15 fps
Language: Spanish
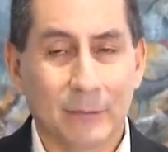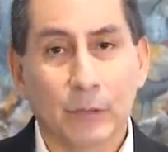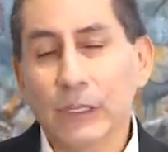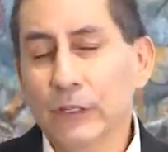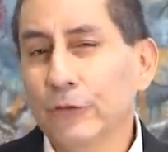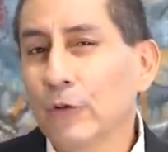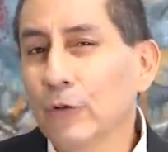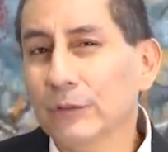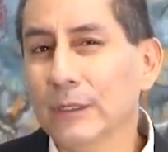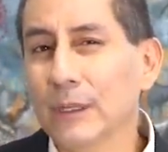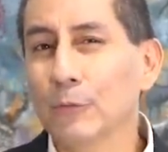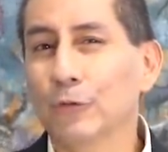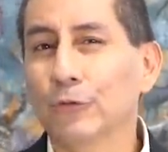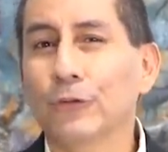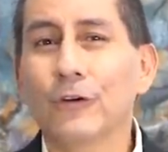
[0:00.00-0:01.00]
por eso
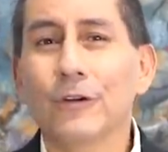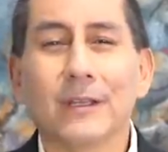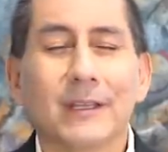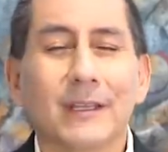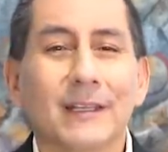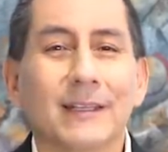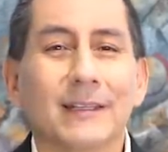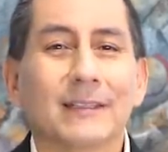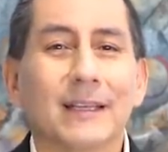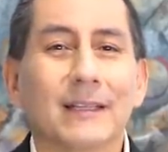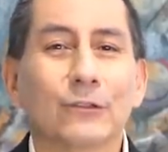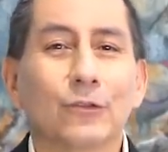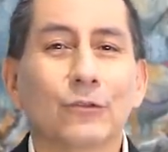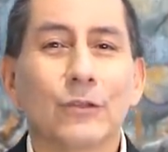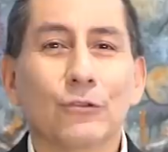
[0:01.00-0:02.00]
encontramos hoy
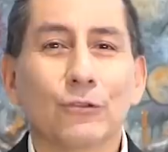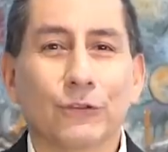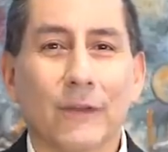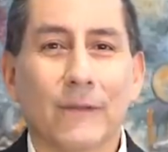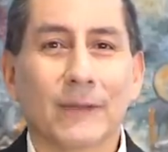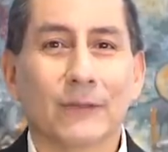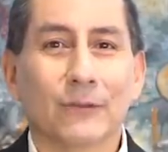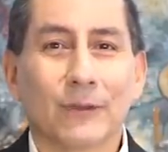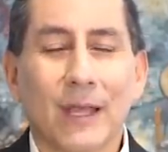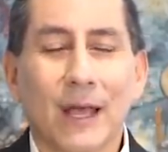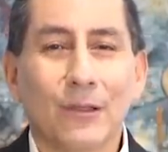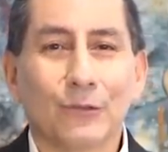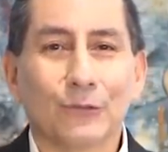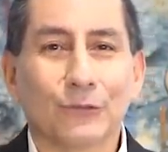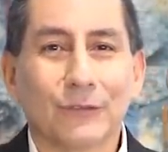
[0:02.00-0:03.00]
tantos niños
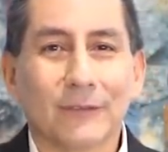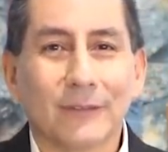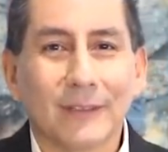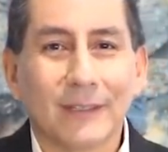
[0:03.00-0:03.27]
abandonados.